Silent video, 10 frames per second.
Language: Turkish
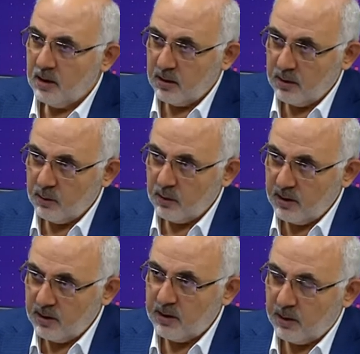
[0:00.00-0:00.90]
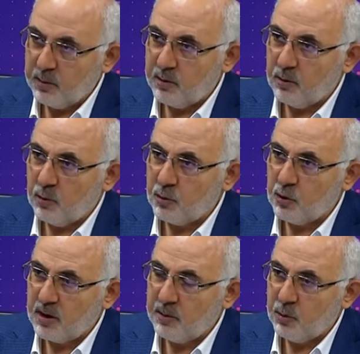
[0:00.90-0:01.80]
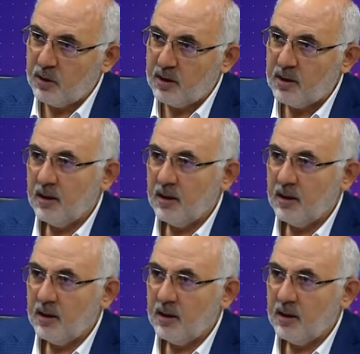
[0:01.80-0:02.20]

e, yap, komşuluk yapıyorlar.